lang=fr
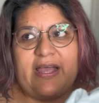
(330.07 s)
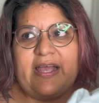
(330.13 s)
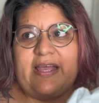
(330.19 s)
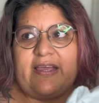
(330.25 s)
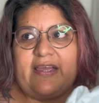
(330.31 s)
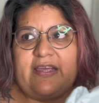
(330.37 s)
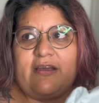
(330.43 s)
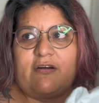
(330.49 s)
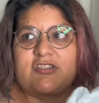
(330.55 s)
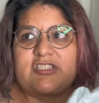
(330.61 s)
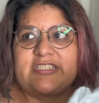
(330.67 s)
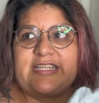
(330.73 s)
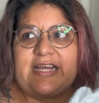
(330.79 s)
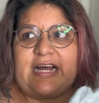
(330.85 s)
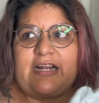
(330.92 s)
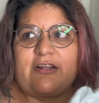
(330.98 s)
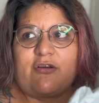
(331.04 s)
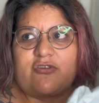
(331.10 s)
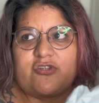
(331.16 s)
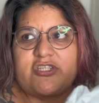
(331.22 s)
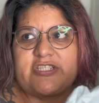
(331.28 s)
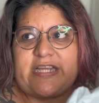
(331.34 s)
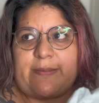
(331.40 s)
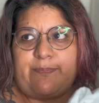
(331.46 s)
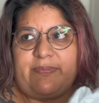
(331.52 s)
Et en général, quand je
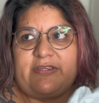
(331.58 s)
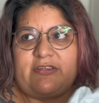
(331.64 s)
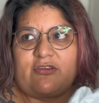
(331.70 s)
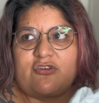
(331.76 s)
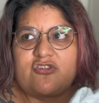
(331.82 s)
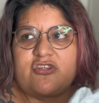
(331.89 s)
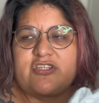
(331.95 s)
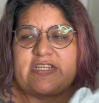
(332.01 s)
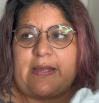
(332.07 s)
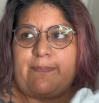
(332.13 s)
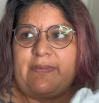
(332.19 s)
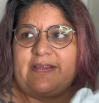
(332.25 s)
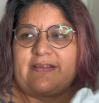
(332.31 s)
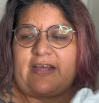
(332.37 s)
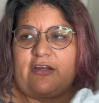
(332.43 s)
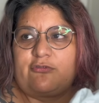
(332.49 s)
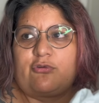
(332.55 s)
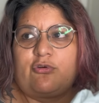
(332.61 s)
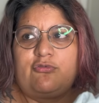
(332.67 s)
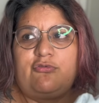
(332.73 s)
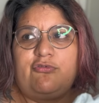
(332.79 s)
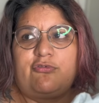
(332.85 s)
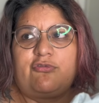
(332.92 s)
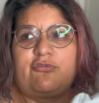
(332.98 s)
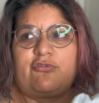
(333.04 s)
chapitre, je chapitre
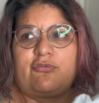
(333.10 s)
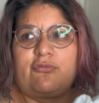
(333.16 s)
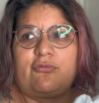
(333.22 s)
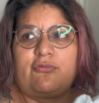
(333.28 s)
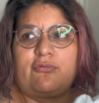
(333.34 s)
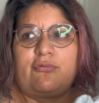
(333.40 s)
introduction,